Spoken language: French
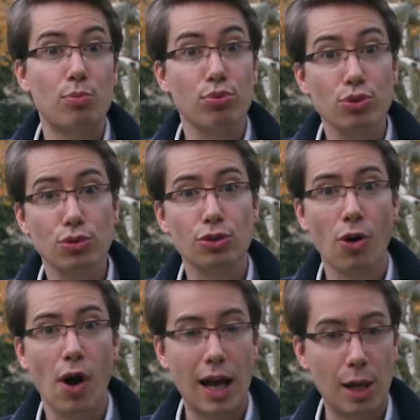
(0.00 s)
plus de
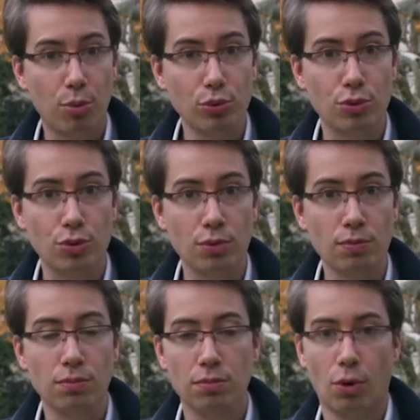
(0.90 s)
temps à la production,
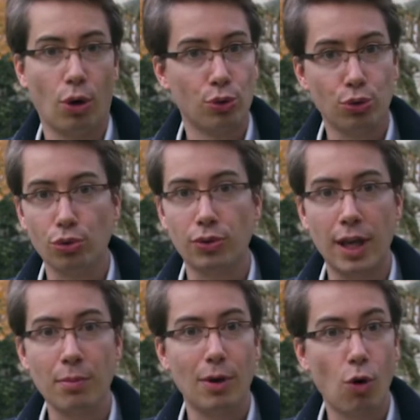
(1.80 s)
en d'autres
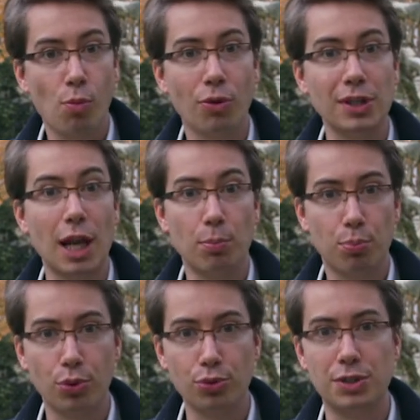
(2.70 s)
termes augmenter la
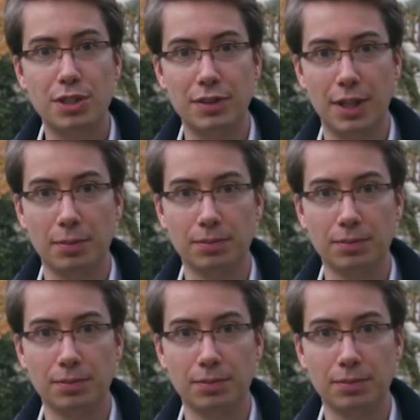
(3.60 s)
productivité.